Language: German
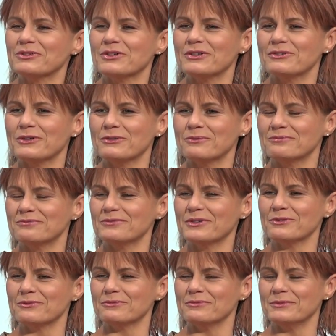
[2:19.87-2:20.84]
äh, am,
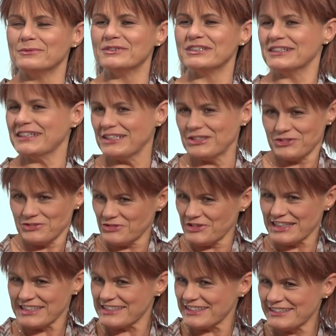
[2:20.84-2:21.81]
am, am italienischen
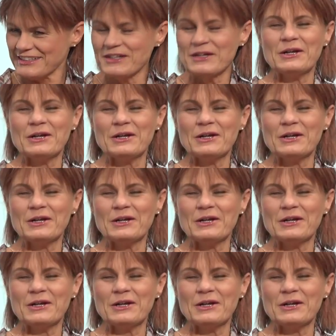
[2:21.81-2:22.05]
Fernsehen.